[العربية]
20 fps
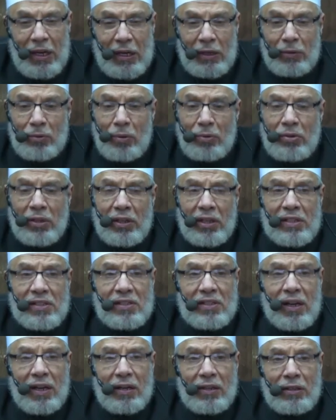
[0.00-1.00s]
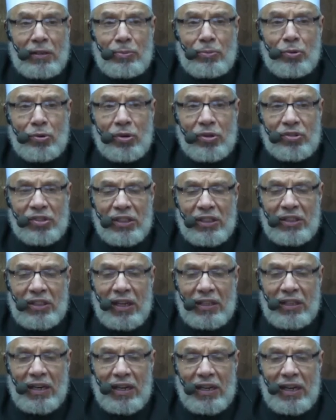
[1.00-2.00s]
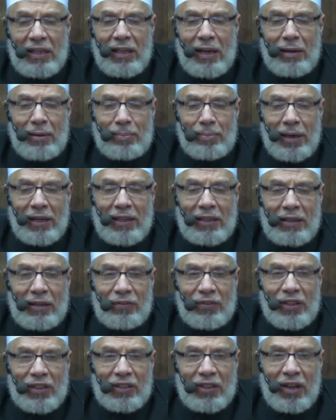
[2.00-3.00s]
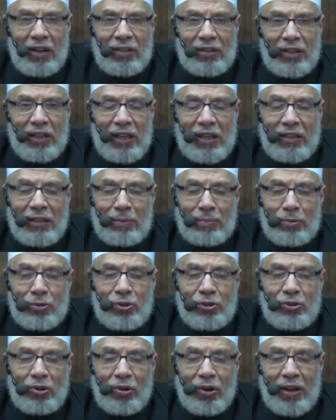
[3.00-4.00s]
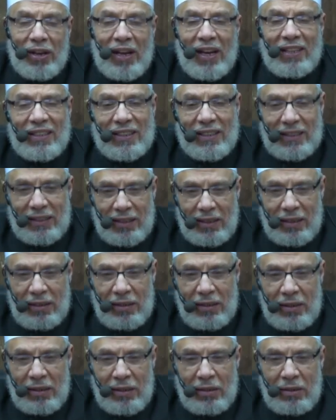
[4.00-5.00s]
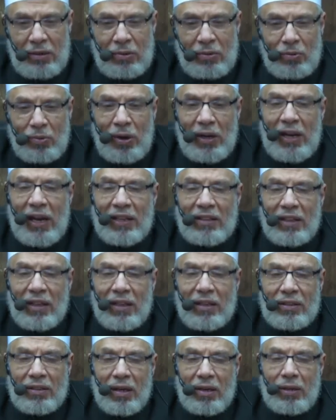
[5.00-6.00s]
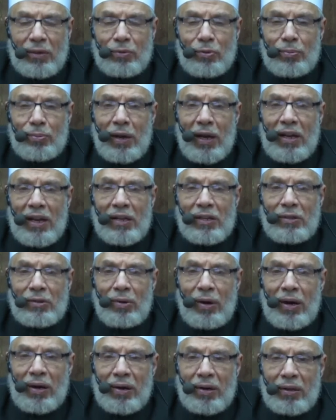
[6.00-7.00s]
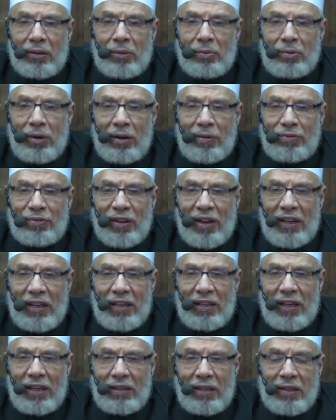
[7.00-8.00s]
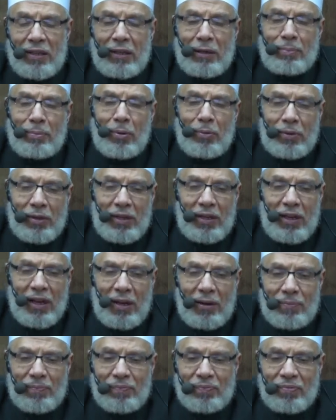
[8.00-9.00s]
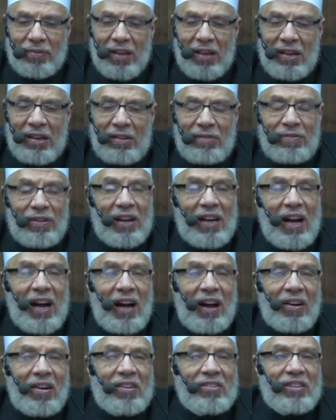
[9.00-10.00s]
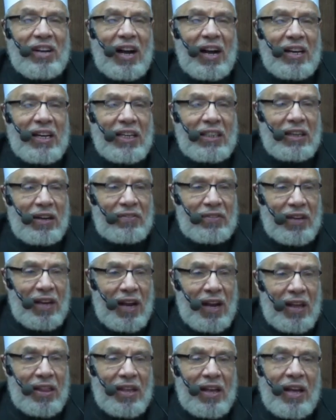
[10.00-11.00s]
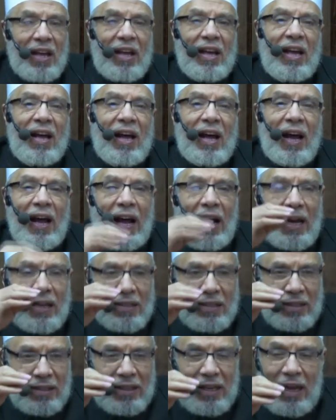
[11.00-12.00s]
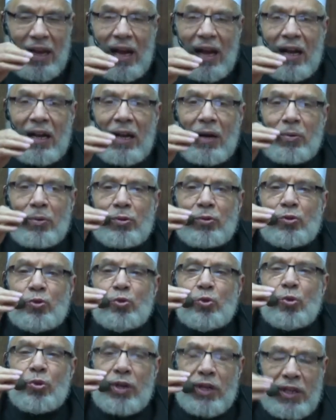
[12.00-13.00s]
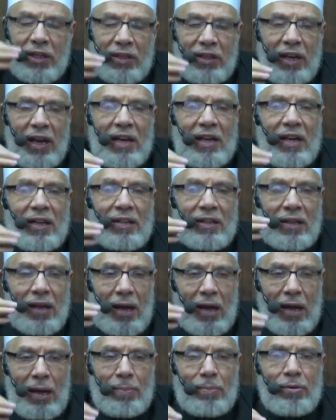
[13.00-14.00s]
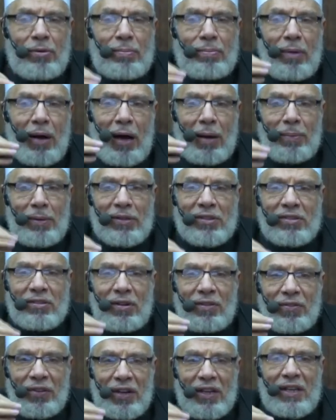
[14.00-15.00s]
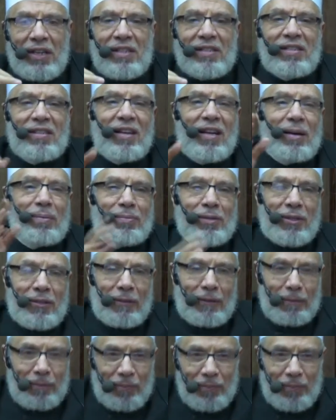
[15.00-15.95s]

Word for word: إن كنت تستخدم رصيدك لدى البنك في تغطية مشترياتك ولا تقترض مالا يعرضك للفائدة الربوية فلا حرج عليك في هذا حتى لو اضطررت إلى التعامل مع مصرف غير إسلامي